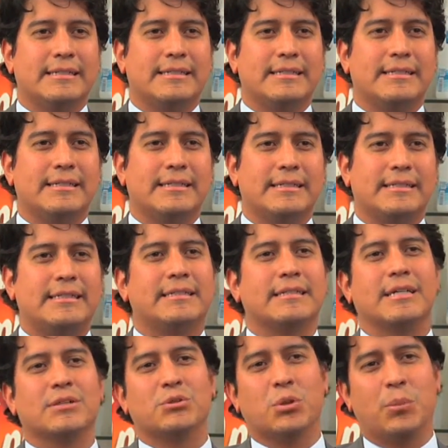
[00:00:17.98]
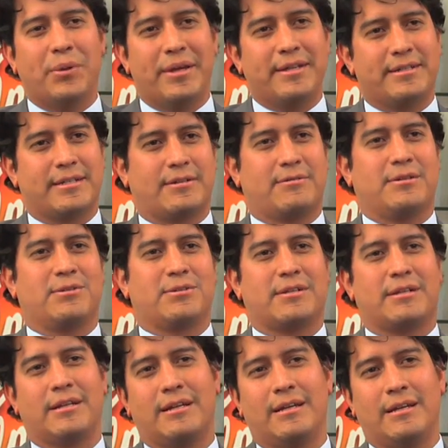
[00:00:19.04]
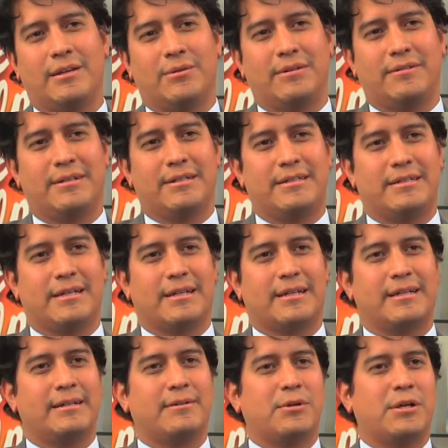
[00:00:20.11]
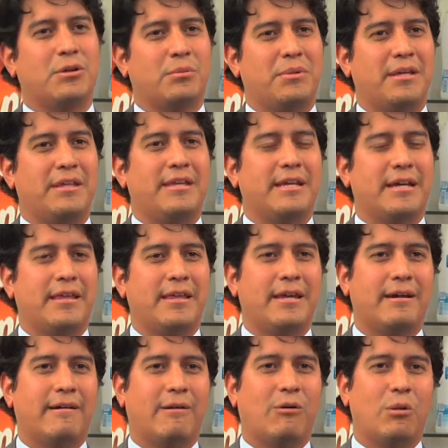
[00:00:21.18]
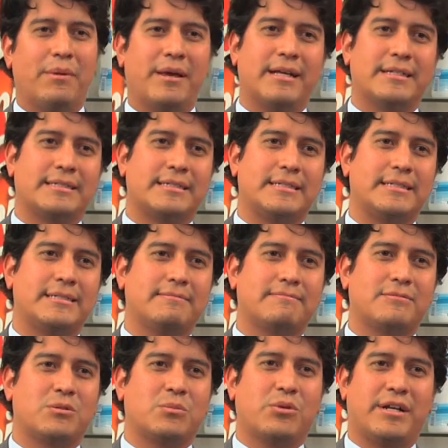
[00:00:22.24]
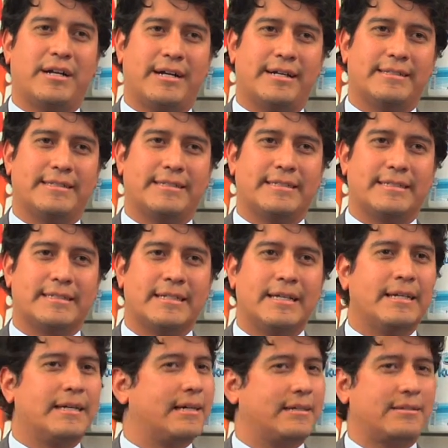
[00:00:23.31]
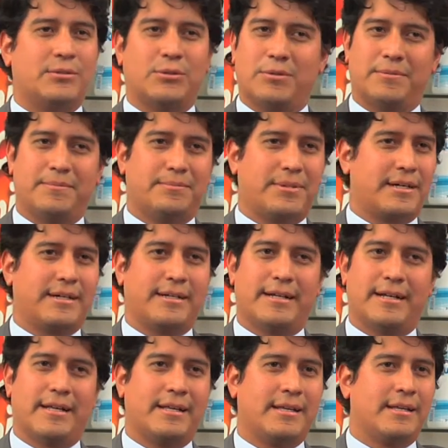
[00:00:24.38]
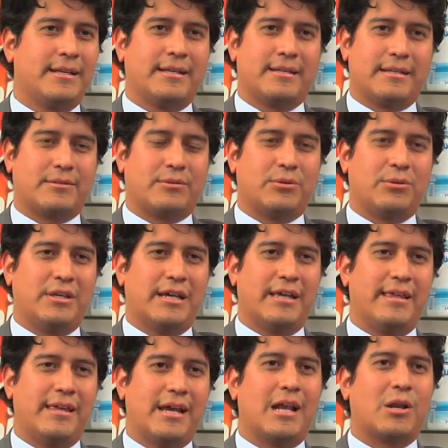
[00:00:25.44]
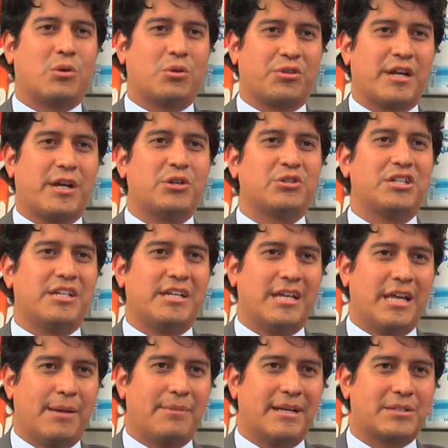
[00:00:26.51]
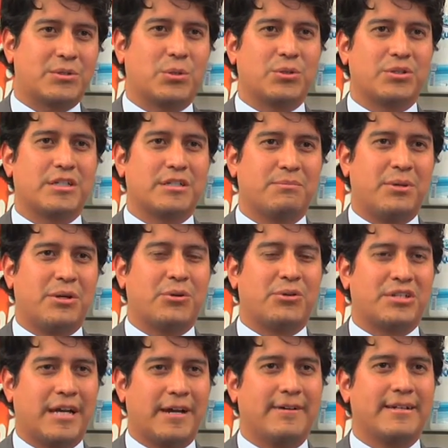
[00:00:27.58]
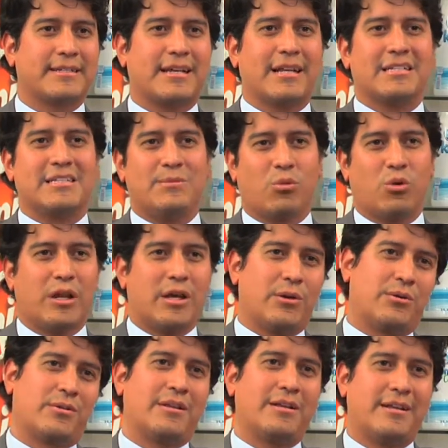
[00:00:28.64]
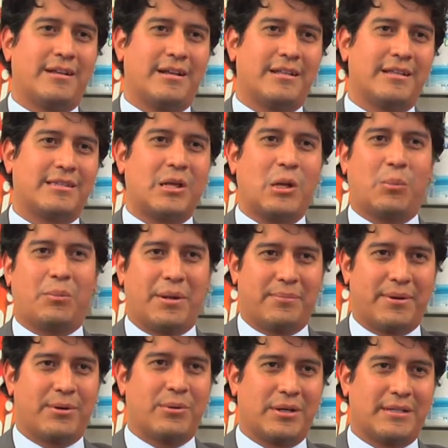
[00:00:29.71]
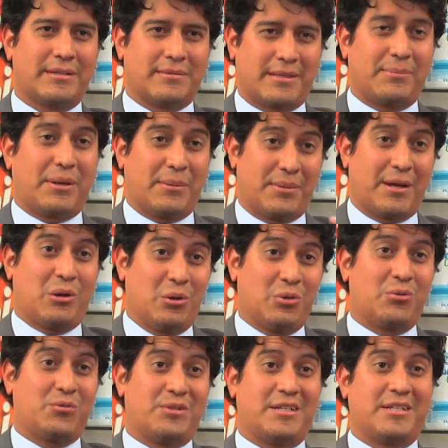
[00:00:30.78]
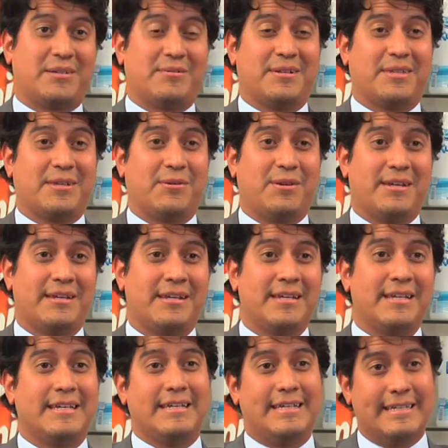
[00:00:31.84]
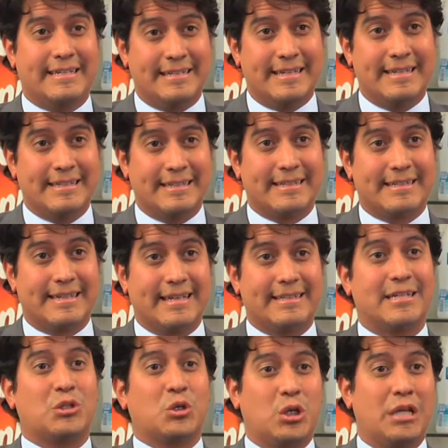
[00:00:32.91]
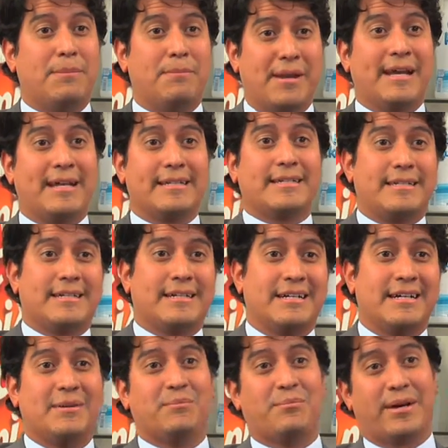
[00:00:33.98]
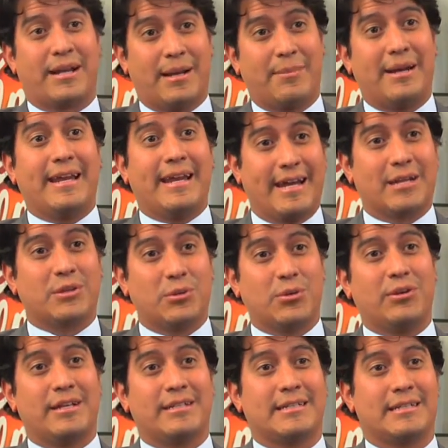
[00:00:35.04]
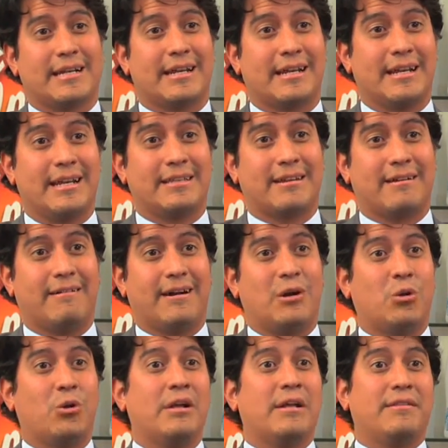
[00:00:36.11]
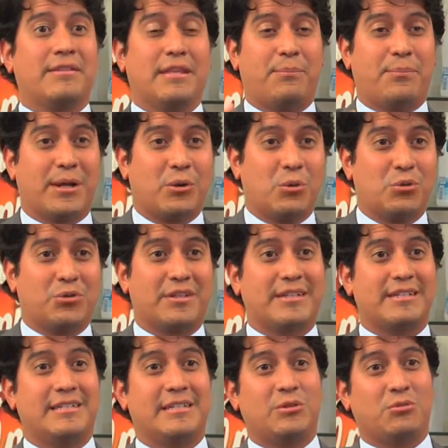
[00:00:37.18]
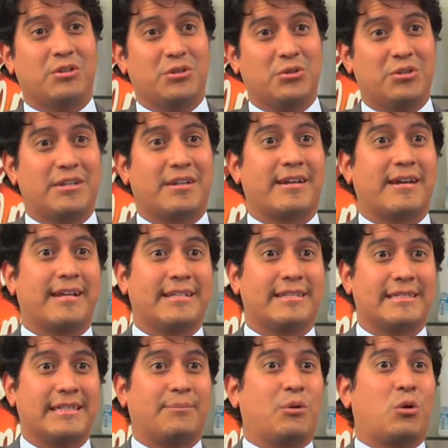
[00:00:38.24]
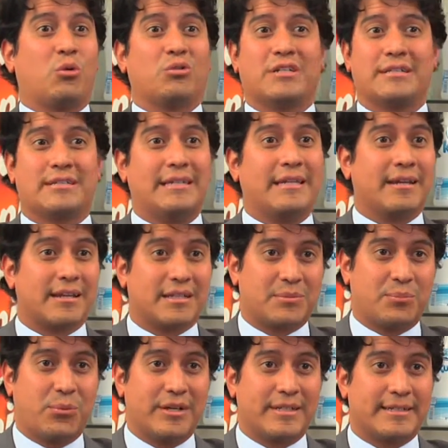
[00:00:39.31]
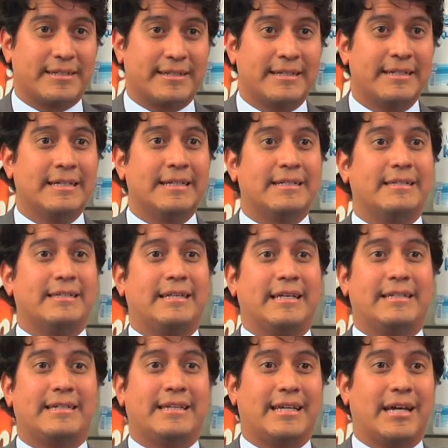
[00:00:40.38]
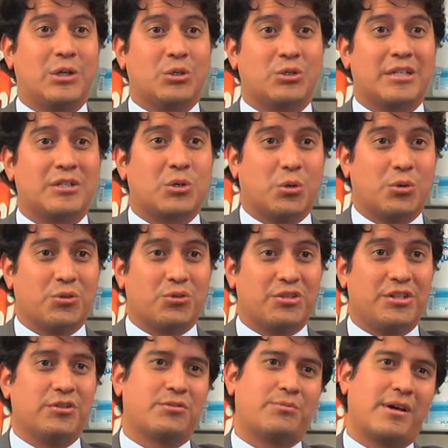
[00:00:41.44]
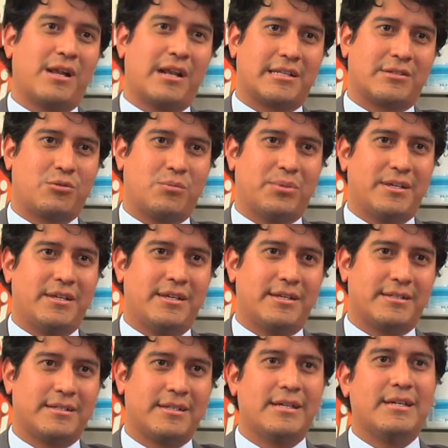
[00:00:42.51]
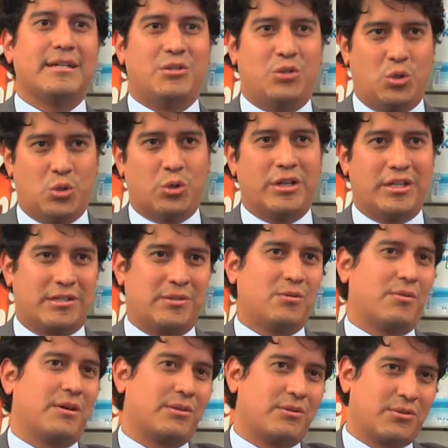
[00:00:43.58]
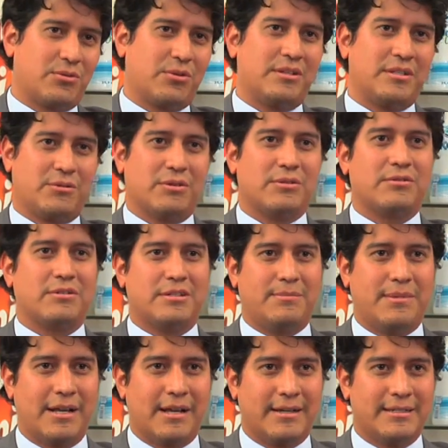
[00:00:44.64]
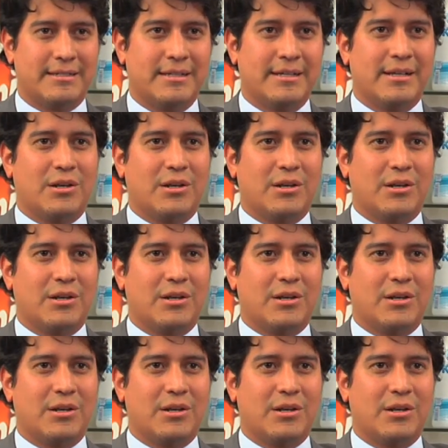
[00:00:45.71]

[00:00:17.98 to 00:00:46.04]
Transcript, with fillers: Eh, quizás uno piensa cuando sale de la universidad que, bueno, mi día a día va a volver a ser como era antes. No, para nada. Tu día a día, al contrario, se llena de más cosas, pero sabes que el simulador de INALDE te lo preparó, te preparó lo suficientemente bien y sientes que has hecho gimnasia para manejar toda esa carga de trabajo, de preguntas, de situaciones raras, de cosas sin respuesta, de escenarios desconocidos para las compañías. Yo en este momento estoy en situaciones similares.